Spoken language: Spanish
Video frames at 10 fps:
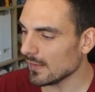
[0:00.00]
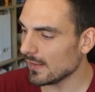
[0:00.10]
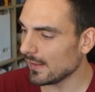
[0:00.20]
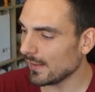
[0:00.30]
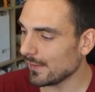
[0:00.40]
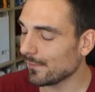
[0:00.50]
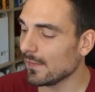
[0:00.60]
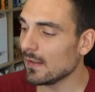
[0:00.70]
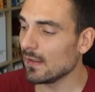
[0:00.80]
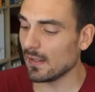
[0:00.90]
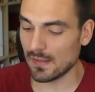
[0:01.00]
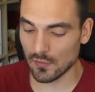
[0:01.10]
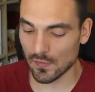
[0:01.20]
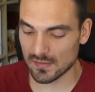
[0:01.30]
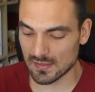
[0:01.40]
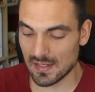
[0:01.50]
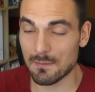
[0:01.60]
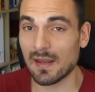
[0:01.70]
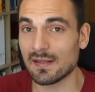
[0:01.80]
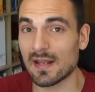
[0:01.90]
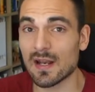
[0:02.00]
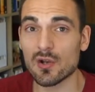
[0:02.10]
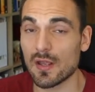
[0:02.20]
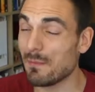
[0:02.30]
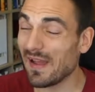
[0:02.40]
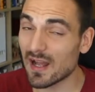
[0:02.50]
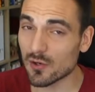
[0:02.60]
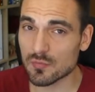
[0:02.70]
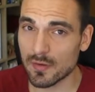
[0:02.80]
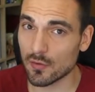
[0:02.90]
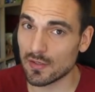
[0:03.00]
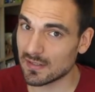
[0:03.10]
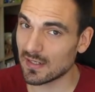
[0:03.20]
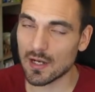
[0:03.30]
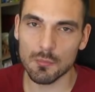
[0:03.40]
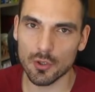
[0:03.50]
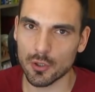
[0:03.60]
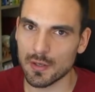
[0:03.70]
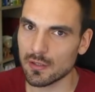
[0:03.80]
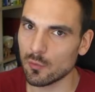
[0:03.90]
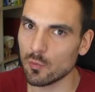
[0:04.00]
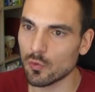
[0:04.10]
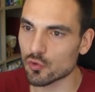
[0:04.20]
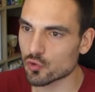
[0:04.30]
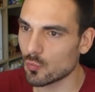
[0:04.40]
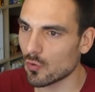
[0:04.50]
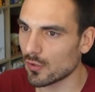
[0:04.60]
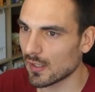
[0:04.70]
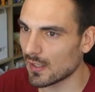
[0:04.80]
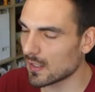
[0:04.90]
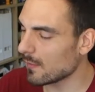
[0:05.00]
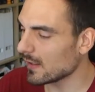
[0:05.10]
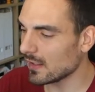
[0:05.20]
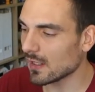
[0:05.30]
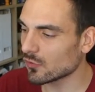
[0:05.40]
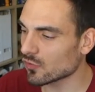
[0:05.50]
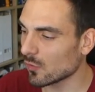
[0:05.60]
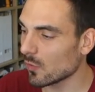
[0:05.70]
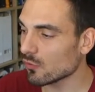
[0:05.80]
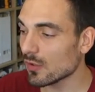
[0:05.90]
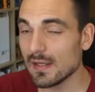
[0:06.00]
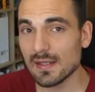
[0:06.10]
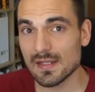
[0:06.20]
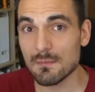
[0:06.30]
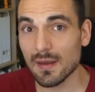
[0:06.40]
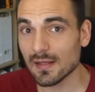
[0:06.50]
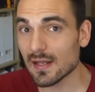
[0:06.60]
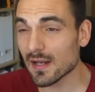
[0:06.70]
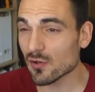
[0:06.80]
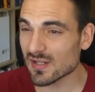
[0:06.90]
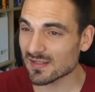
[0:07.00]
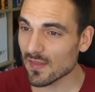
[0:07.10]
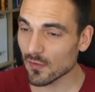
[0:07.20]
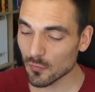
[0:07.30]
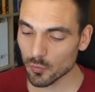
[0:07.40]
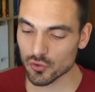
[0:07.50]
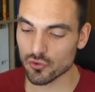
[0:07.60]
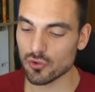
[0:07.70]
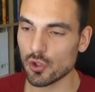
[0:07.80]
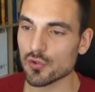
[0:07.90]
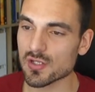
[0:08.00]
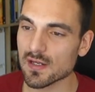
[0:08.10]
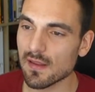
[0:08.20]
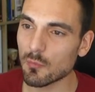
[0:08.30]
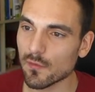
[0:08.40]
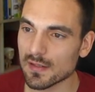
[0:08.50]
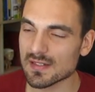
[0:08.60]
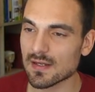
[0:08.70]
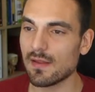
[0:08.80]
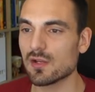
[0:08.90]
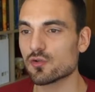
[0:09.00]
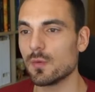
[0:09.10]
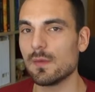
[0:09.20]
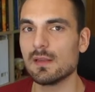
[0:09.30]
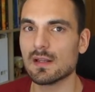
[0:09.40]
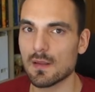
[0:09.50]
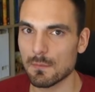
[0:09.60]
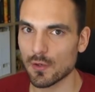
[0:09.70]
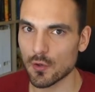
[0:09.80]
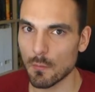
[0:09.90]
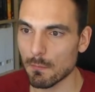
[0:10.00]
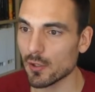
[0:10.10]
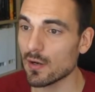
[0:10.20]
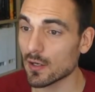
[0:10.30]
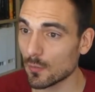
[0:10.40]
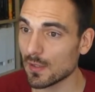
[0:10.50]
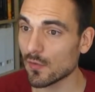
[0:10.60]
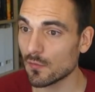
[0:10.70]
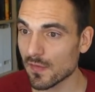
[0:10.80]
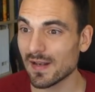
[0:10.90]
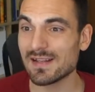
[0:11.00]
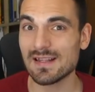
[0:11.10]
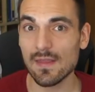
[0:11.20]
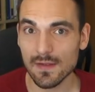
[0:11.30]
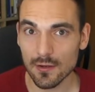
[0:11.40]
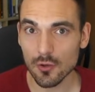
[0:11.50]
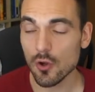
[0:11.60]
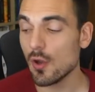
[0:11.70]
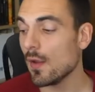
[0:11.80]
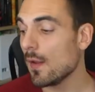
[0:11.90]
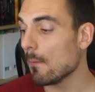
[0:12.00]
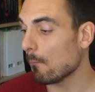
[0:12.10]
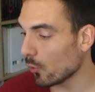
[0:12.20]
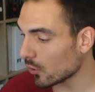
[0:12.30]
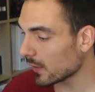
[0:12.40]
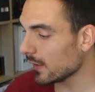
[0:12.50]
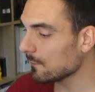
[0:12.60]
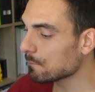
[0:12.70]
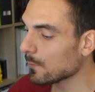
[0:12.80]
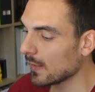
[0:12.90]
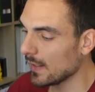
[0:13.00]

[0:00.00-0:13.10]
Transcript: Eh, entonces, en, vegetarianos, en veganos, perdón, está claro, porque no hay ningún consumo de origen animal, ni lácteos ni huevos Y en vegetarianos, hasta hace no mucho, no se sabía muy bien si había que suplementar también o no. Pero la recomendación oficial es de hacerlo, porque